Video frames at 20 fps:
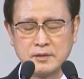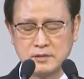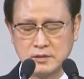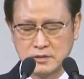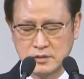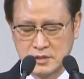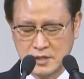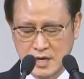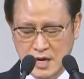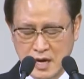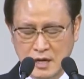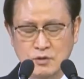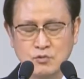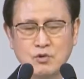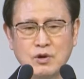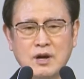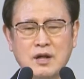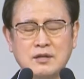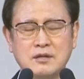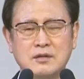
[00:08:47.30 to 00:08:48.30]

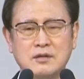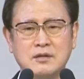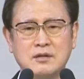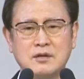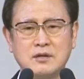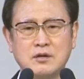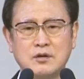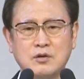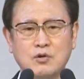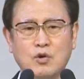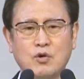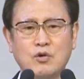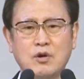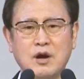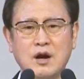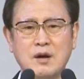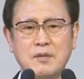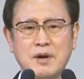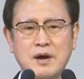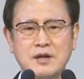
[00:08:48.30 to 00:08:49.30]
창궐한
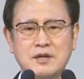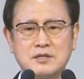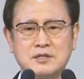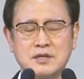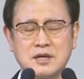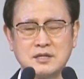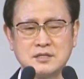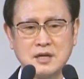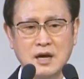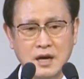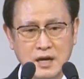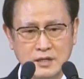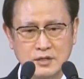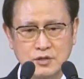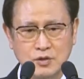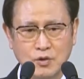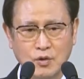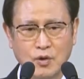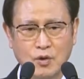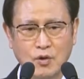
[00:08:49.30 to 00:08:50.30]
코로나 바이러스가
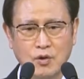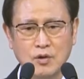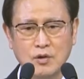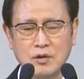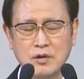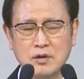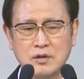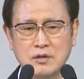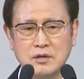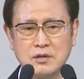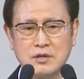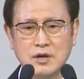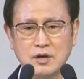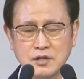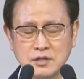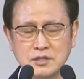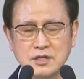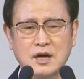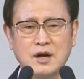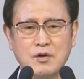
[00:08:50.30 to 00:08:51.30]
사라지고
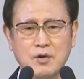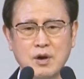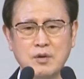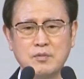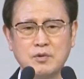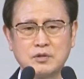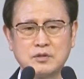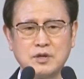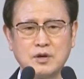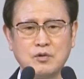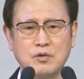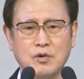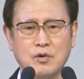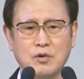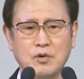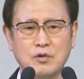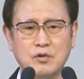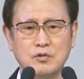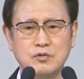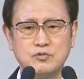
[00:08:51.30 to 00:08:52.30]
경제가 회복되고
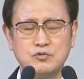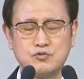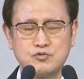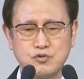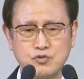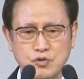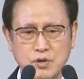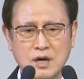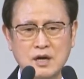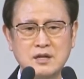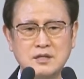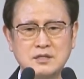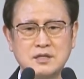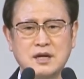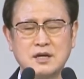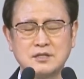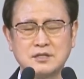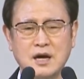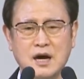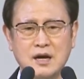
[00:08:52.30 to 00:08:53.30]
죽어가는
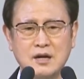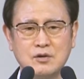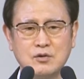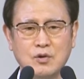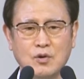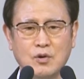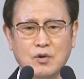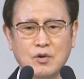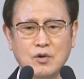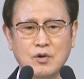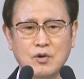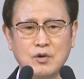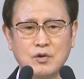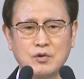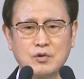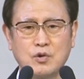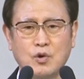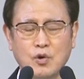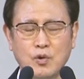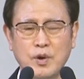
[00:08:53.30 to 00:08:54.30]
자가 살고
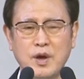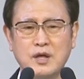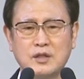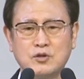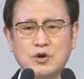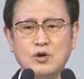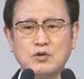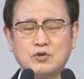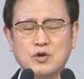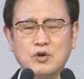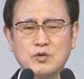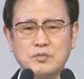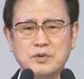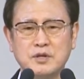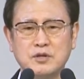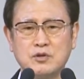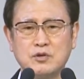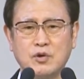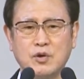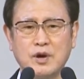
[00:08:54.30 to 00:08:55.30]
교회 통통
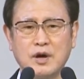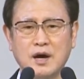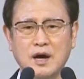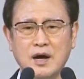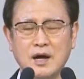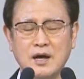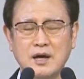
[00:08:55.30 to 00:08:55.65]
빈 교회가